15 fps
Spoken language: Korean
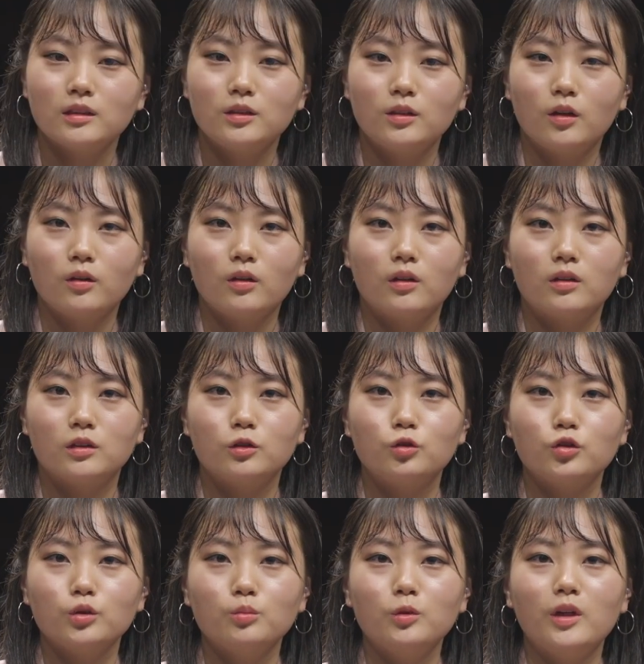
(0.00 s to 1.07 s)
그런 거를
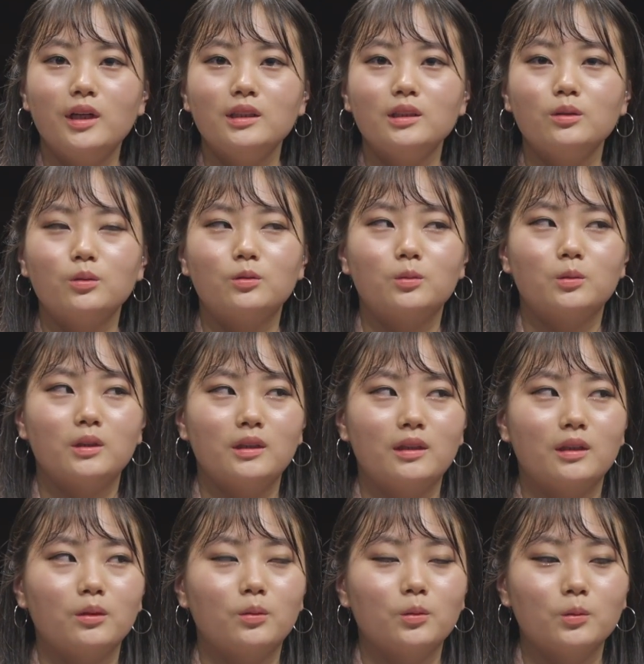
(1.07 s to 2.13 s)
추모하는
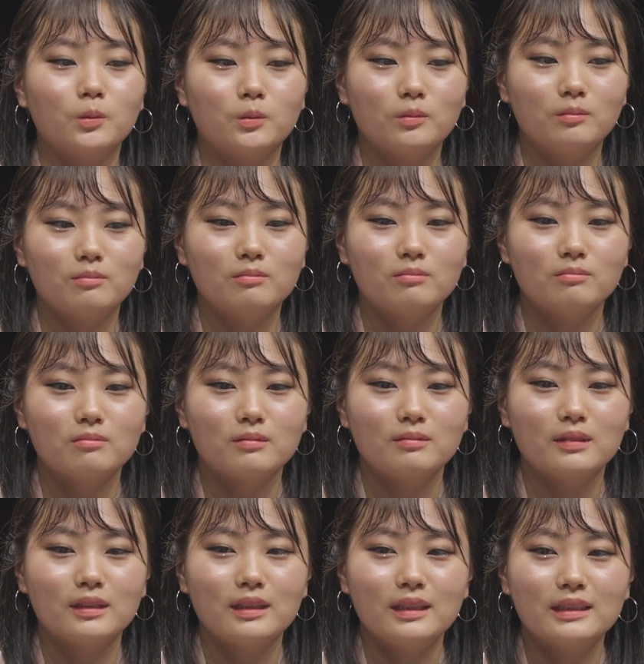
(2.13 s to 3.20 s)
곡이라고
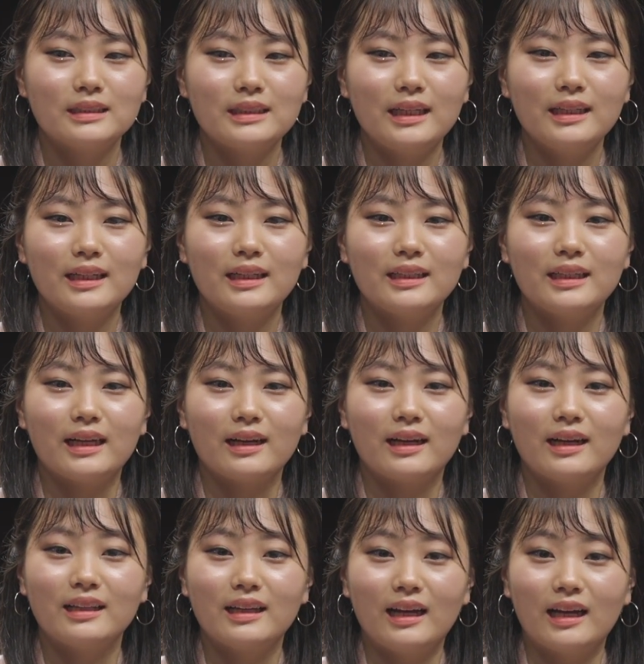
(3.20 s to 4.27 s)
생각이
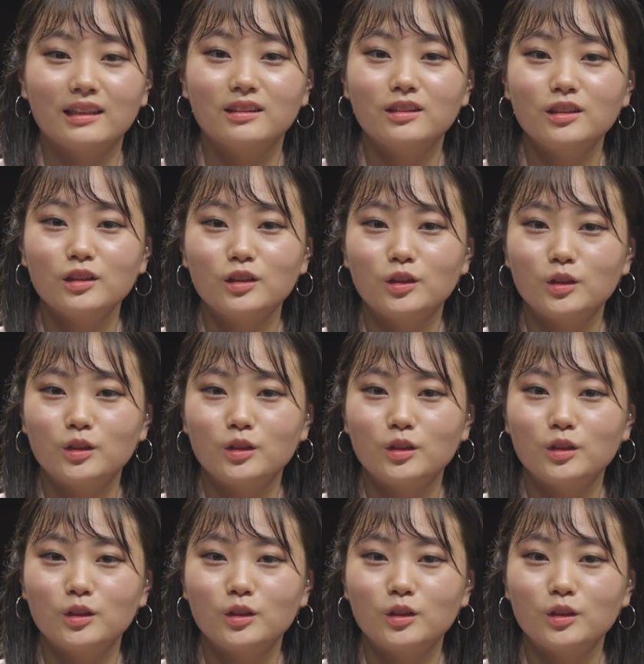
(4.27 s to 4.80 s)
약간 안 들